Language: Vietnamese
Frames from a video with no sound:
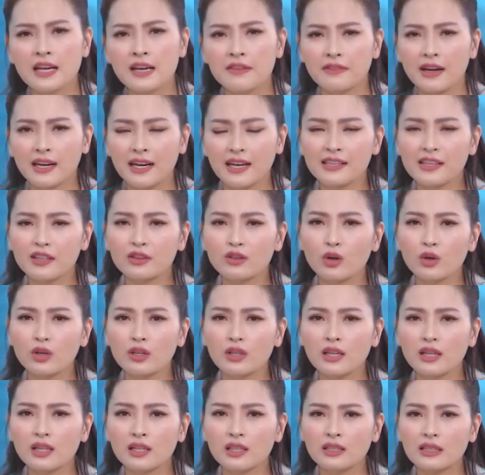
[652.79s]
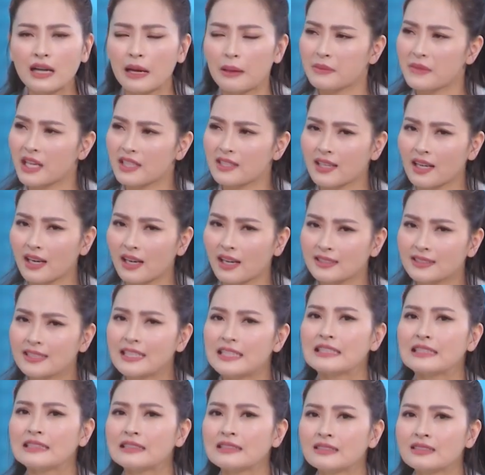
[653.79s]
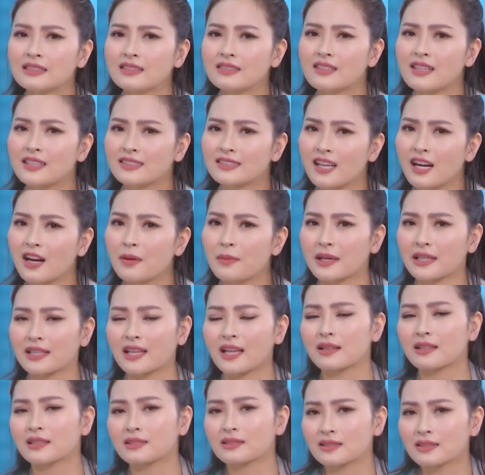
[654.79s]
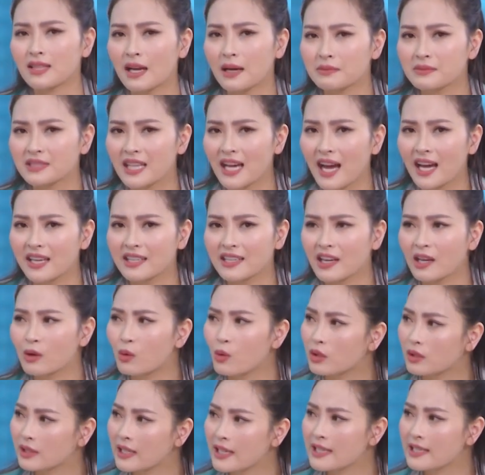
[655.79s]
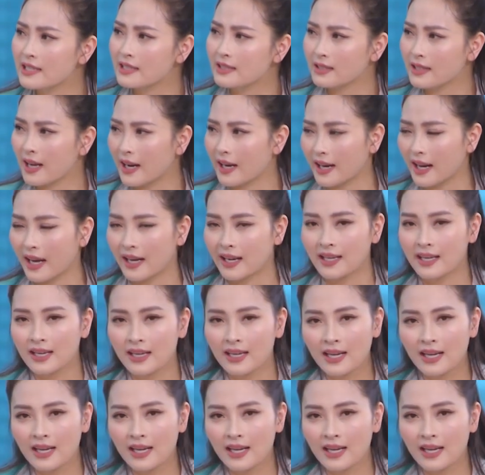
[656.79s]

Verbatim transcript: Và cá nhân tôi cảm nhận rằng là chính những người chơi mà người ta tham gia những cái cuộc thi như này này,